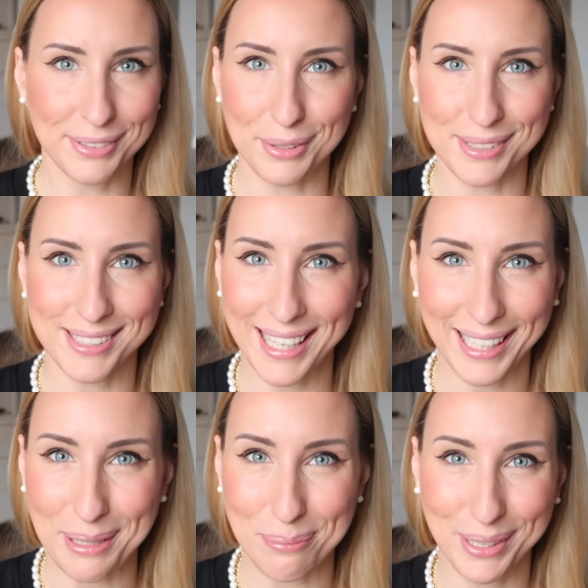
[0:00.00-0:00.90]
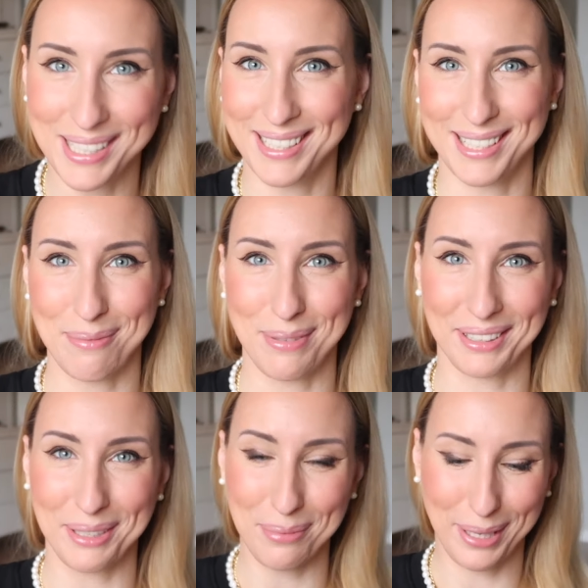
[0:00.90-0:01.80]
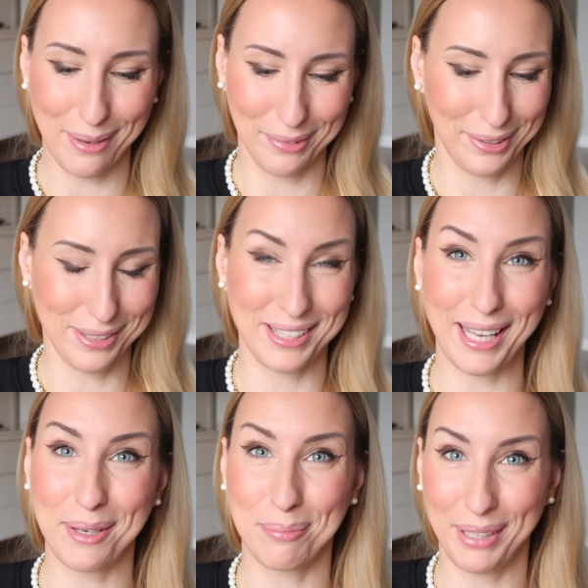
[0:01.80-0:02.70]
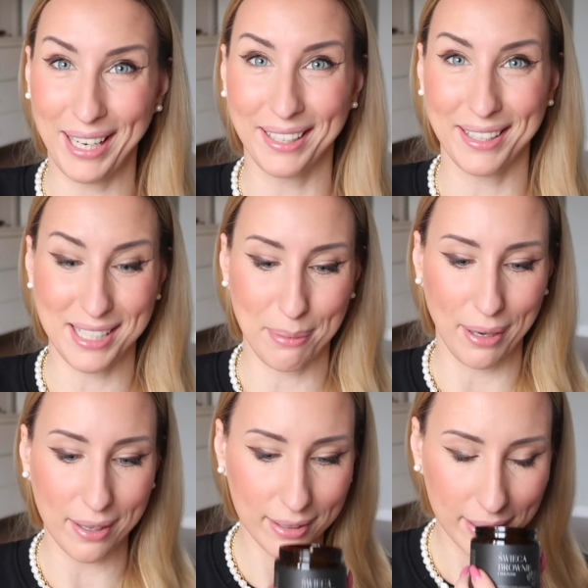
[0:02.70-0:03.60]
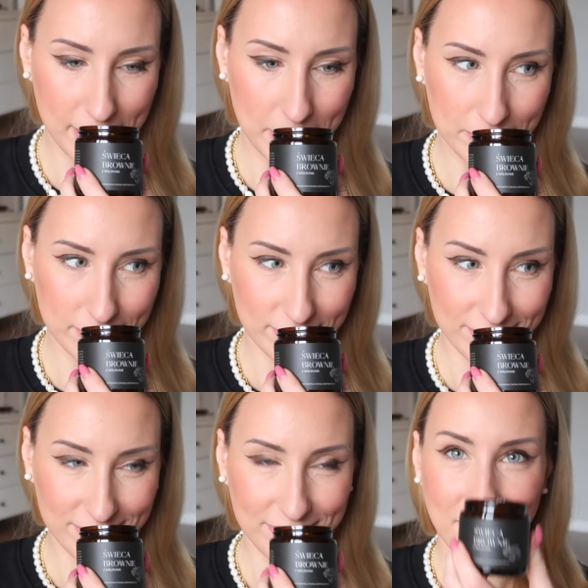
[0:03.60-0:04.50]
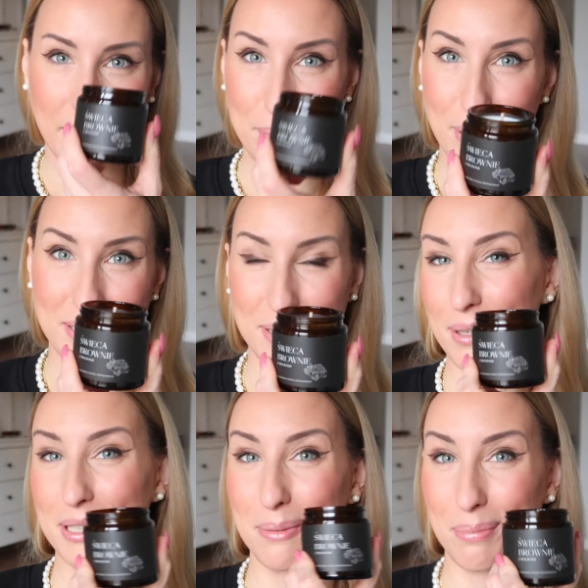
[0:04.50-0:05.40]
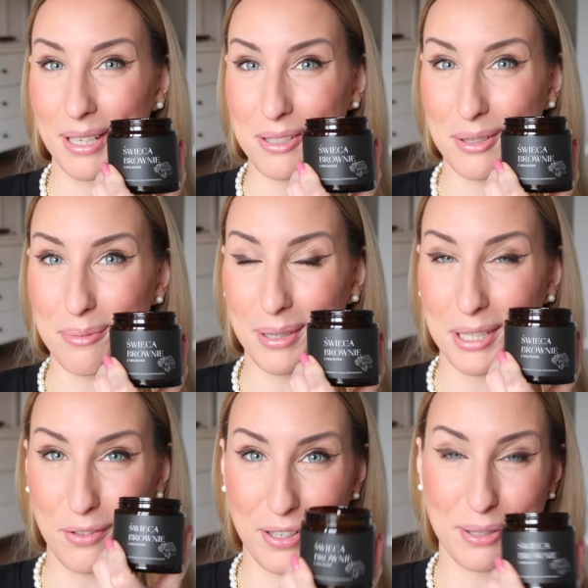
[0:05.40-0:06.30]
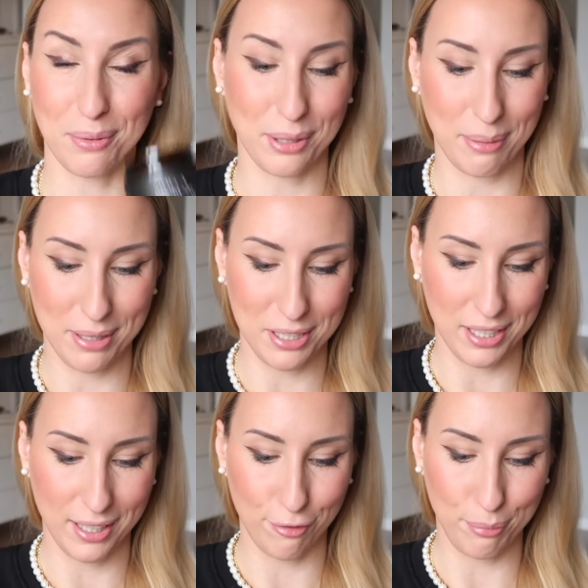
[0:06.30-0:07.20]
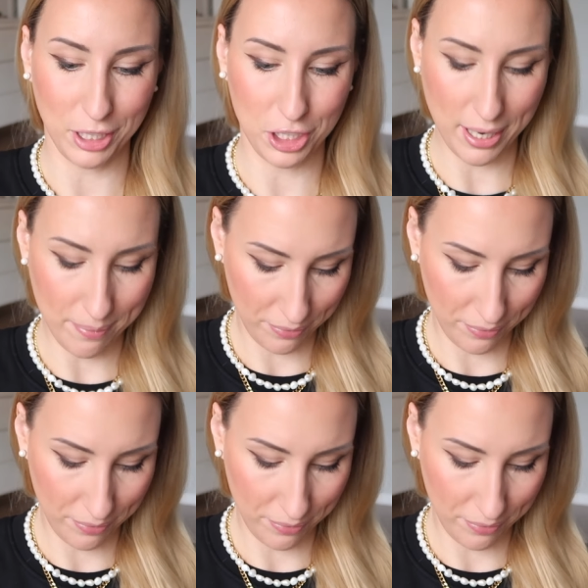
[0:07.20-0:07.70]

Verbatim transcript: no zajebisty zapach naprawdę, to jest tak piękny zapach, będzie, słuchajcie, pierwszą e, świecą, która będzie w miksie